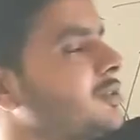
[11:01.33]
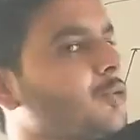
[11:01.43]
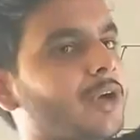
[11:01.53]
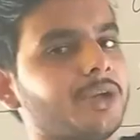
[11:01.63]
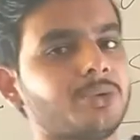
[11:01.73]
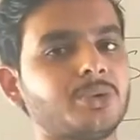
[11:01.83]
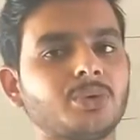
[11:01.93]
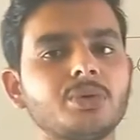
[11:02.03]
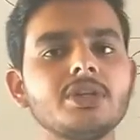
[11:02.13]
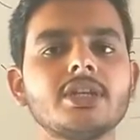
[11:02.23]
स्क्वायर रूट
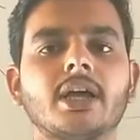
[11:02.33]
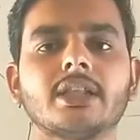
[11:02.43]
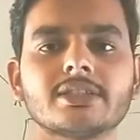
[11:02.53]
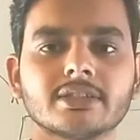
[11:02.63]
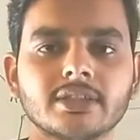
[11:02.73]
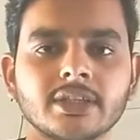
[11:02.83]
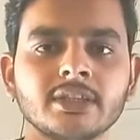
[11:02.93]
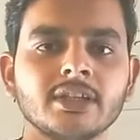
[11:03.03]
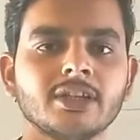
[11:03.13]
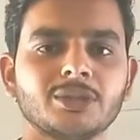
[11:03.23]
को निकाल सकते
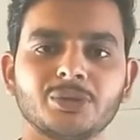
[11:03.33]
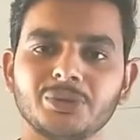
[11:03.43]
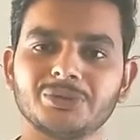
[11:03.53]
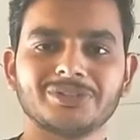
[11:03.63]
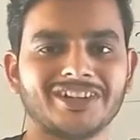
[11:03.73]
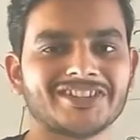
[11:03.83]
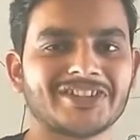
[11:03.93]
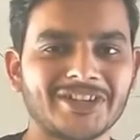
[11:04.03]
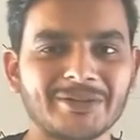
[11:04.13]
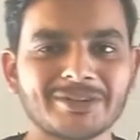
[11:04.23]
हैं तो आज
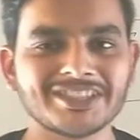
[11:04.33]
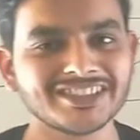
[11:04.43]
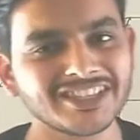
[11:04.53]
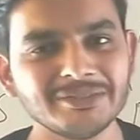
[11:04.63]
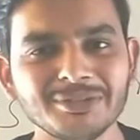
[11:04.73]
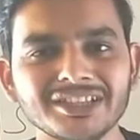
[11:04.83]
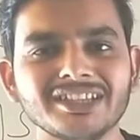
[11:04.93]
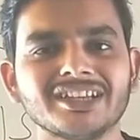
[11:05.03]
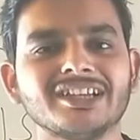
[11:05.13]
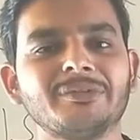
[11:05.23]
के लिए बस इतना ही
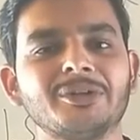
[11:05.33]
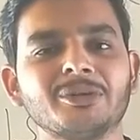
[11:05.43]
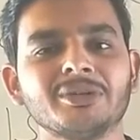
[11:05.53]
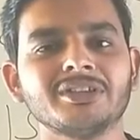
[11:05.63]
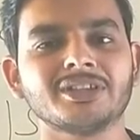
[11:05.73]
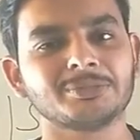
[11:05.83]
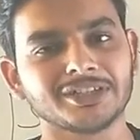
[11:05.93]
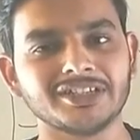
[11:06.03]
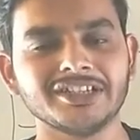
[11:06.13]
मिलते हैं अगले वीडियो में तब तक के